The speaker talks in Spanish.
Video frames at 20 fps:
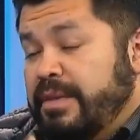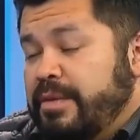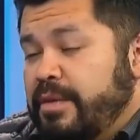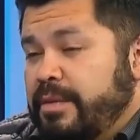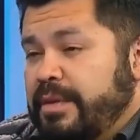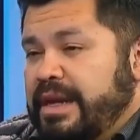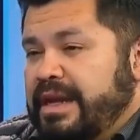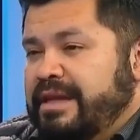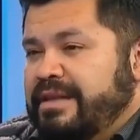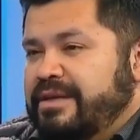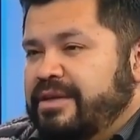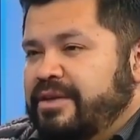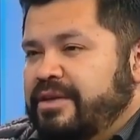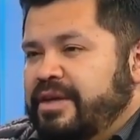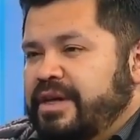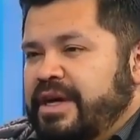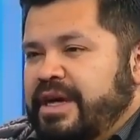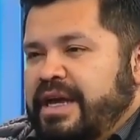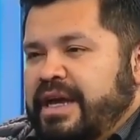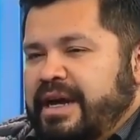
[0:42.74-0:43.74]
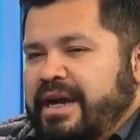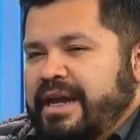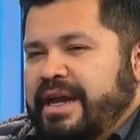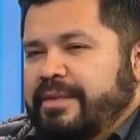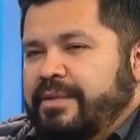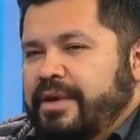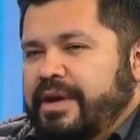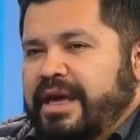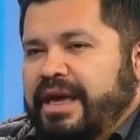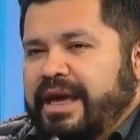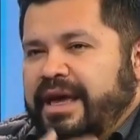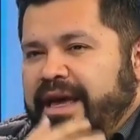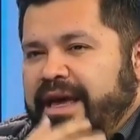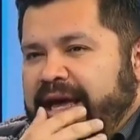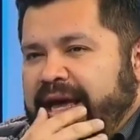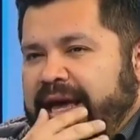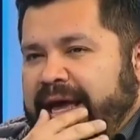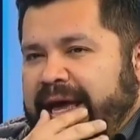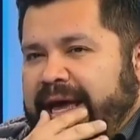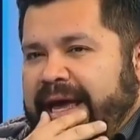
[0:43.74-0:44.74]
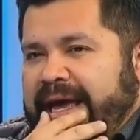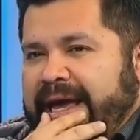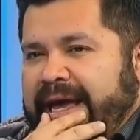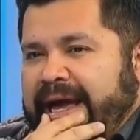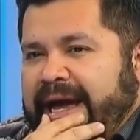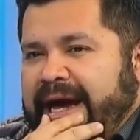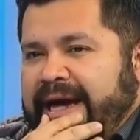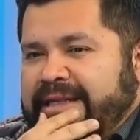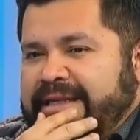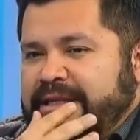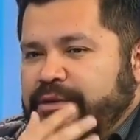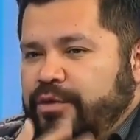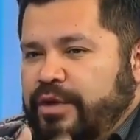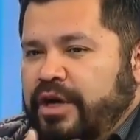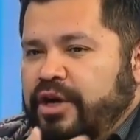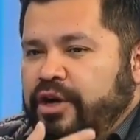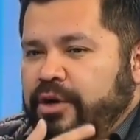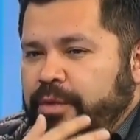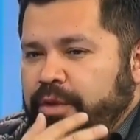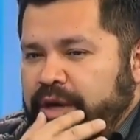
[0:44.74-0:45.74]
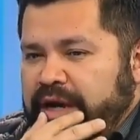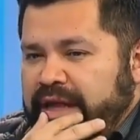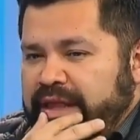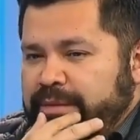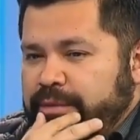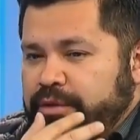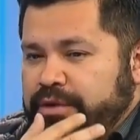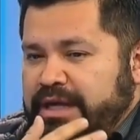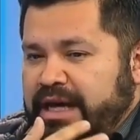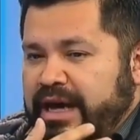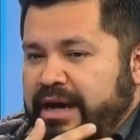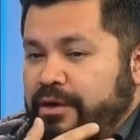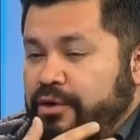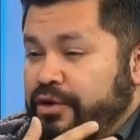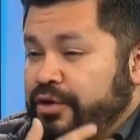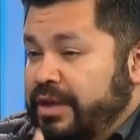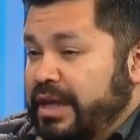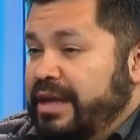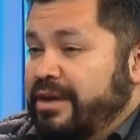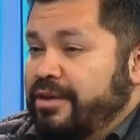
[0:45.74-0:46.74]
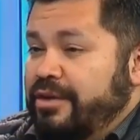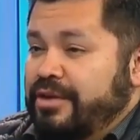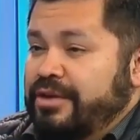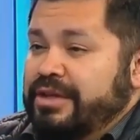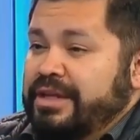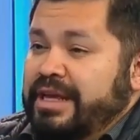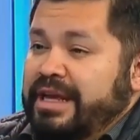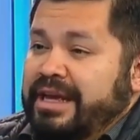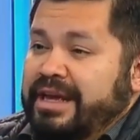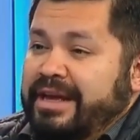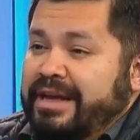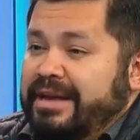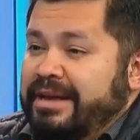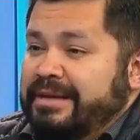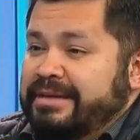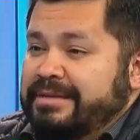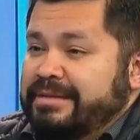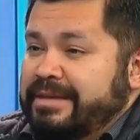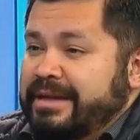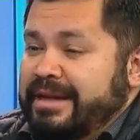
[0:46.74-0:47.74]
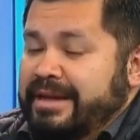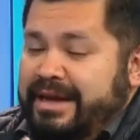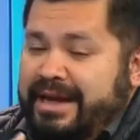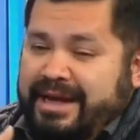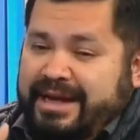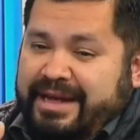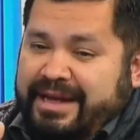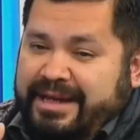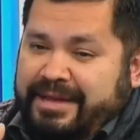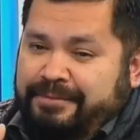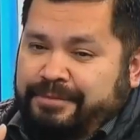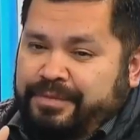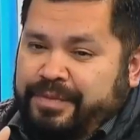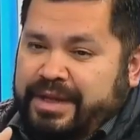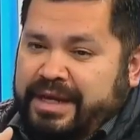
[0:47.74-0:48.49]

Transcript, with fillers: el mismo ministro, creemos que eh, actitudes como la diputada Cordero, donde eh,